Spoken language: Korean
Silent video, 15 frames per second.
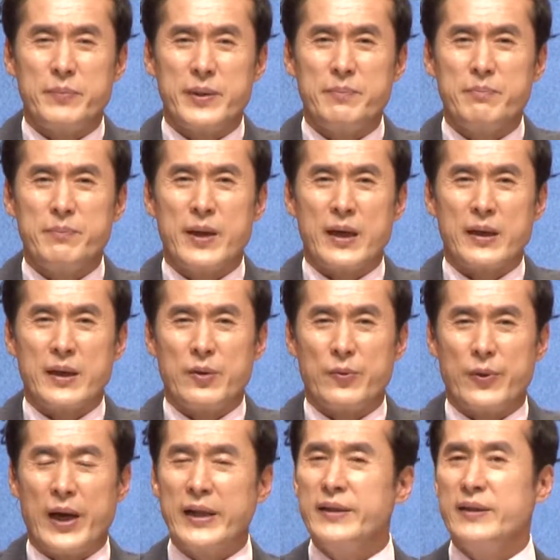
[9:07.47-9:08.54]
민박이
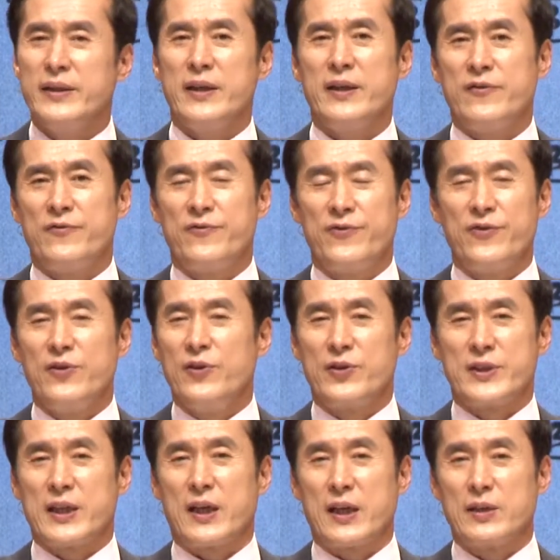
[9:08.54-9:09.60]
완전히
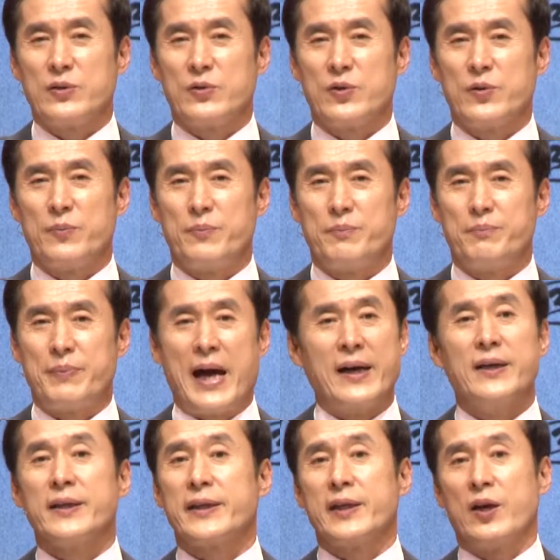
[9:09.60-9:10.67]
풀로 차가지고
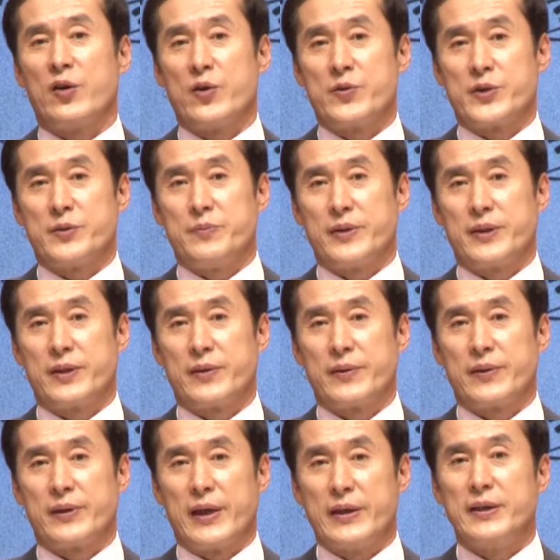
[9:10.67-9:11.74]
방어기가 어렵습니다.
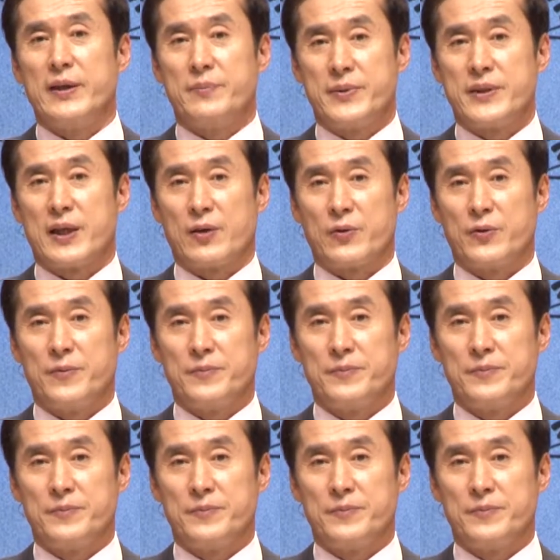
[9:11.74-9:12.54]
굉장히 비싸고.